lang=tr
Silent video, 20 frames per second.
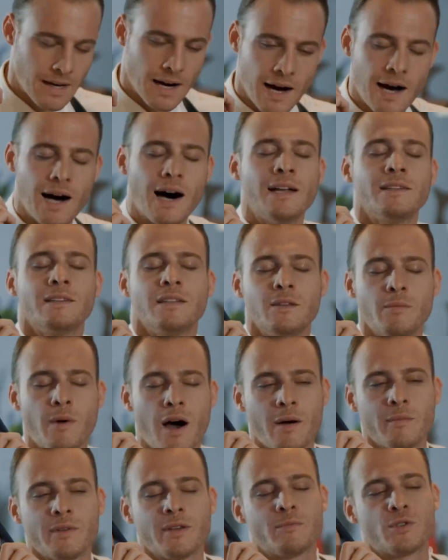A- anladım
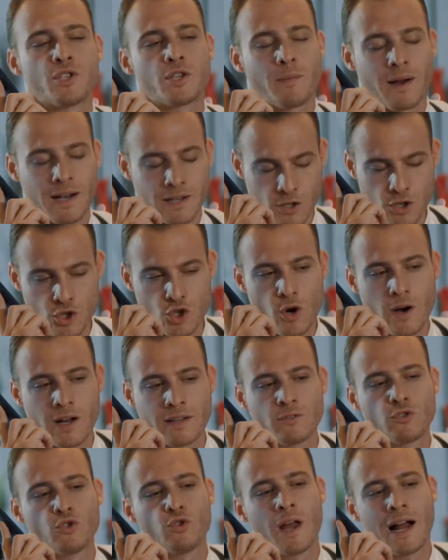amirim. Şu- Bak şu
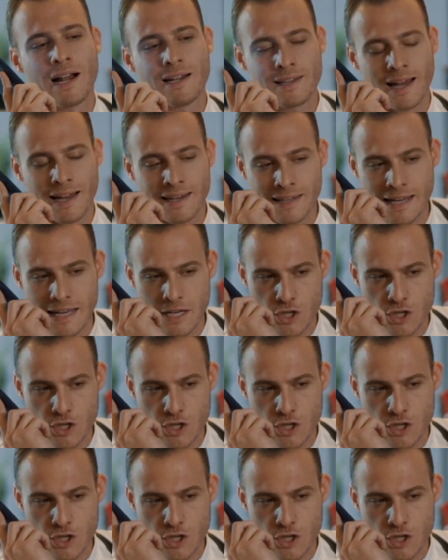an tünelden